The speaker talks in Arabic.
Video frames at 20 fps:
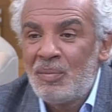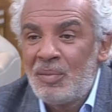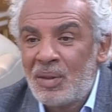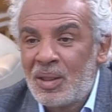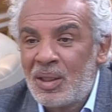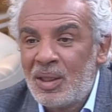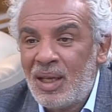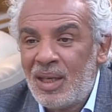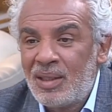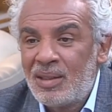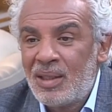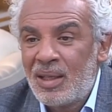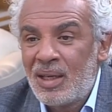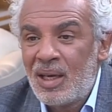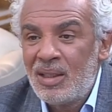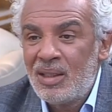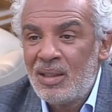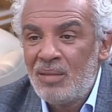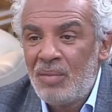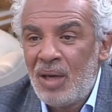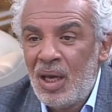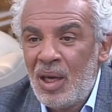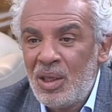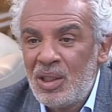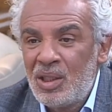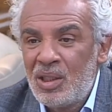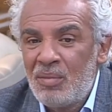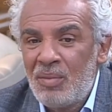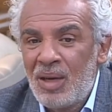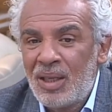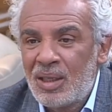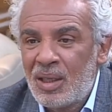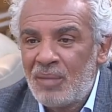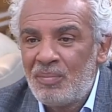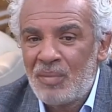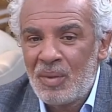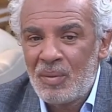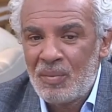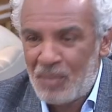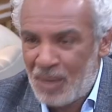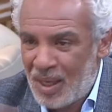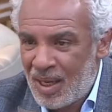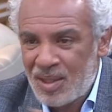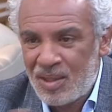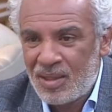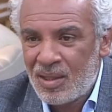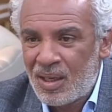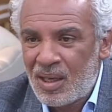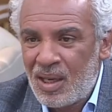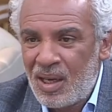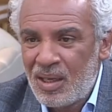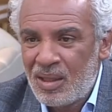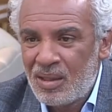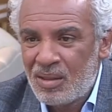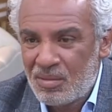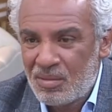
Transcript: كي نعطي رايي ماهيش معناتها مع اصدقائي